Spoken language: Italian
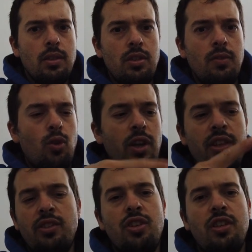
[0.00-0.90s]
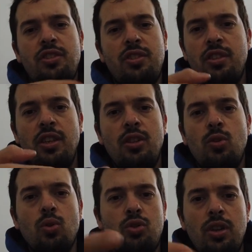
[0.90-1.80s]
se volete c'è il
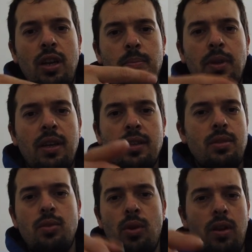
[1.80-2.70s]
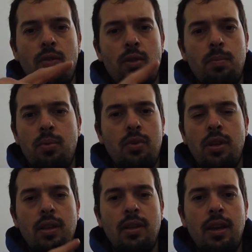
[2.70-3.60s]
sito c'è l'applicazione che voi
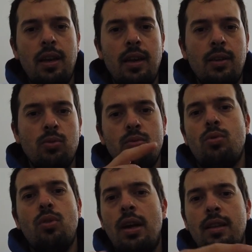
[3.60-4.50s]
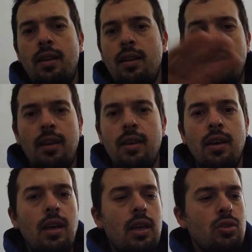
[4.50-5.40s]
potete andare a controllare e
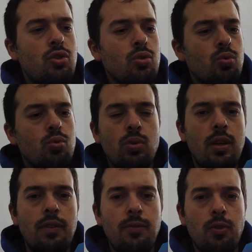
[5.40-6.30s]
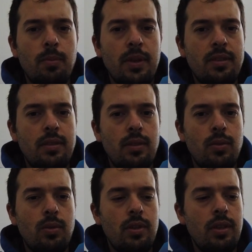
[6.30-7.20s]
ci sono tutte le
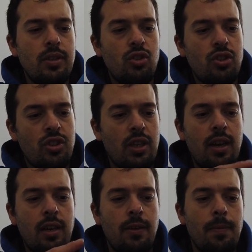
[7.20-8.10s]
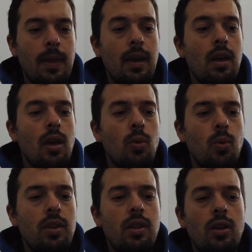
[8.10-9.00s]
informazioni necessarie
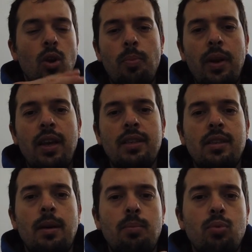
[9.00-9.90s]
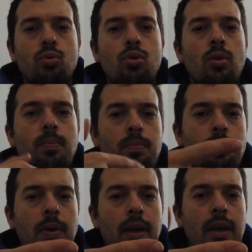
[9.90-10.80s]
quindi l'ho presa appunto
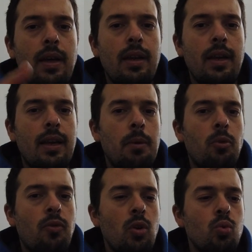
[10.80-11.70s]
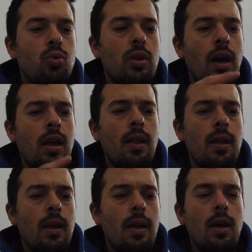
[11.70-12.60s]
per il cambio valuta
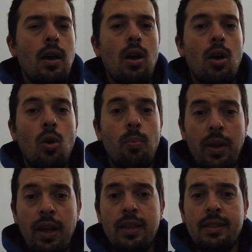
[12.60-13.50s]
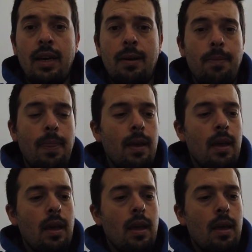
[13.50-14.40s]
l'ho presa
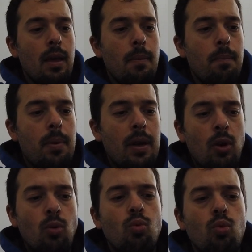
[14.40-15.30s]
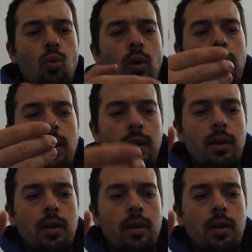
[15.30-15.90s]
perché comunque